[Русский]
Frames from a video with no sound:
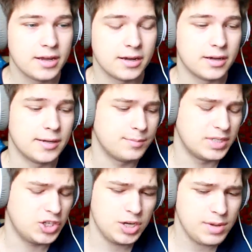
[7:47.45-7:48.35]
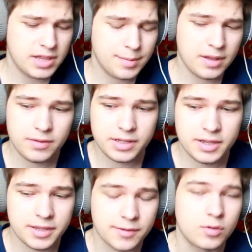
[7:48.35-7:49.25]
Э, зачем я добавил в
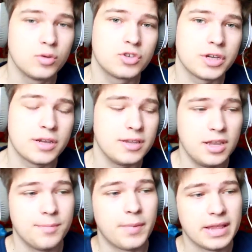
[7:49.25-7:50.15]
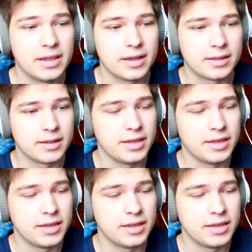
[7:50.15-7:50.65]
это интро в худшее, непонятно.